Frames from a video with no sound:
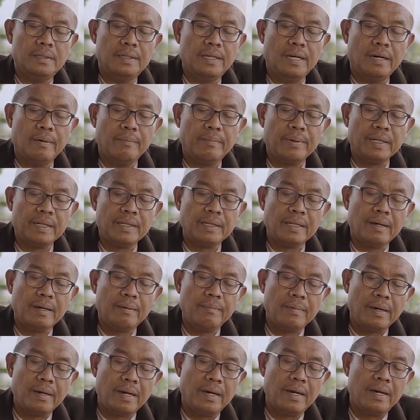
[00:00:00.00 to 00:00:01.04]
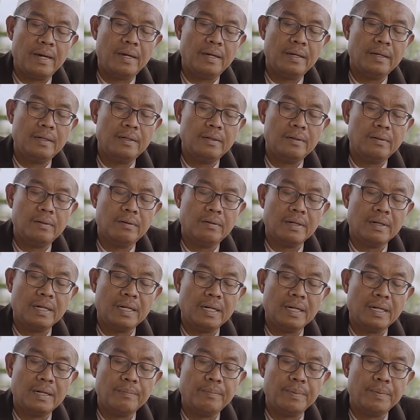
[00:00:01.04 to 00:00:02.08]
yang pertama
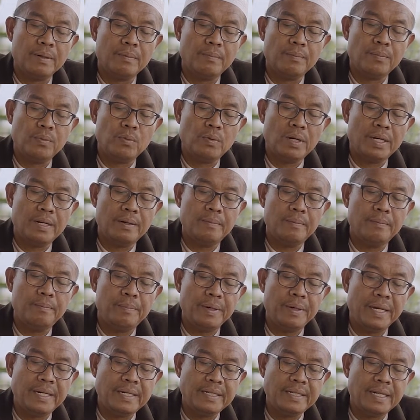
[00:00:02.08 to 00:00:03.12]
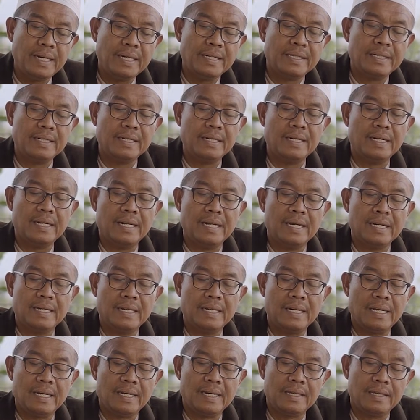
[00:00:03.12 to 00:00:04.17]
orang perempuan beda dengan
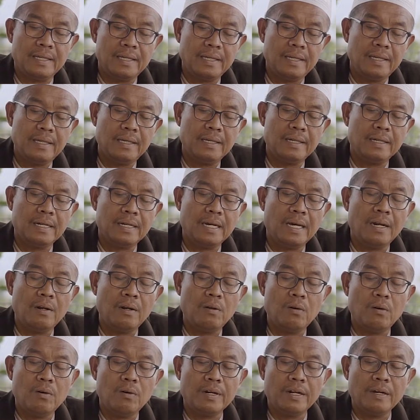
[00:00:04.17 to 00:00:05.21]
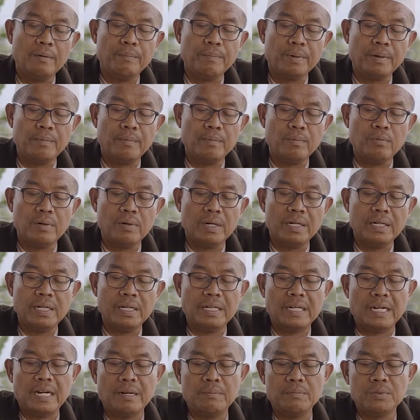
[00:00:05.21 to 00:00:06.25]
laki-laki kalau orang perempuan
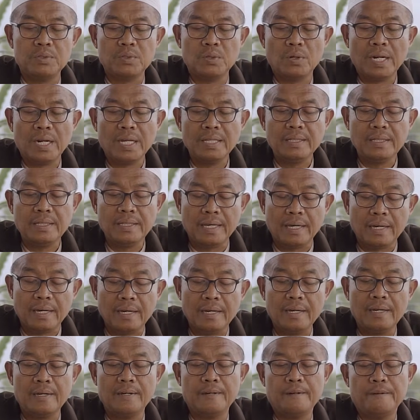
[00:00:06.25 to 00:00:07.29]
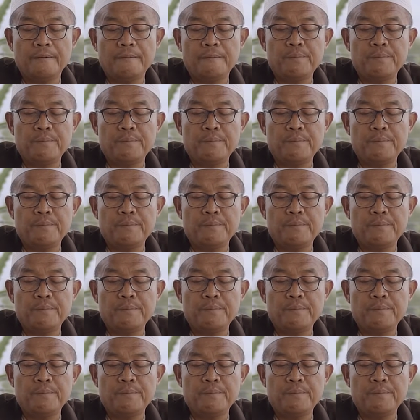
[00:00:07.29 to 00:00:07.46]
di dalam sholatnya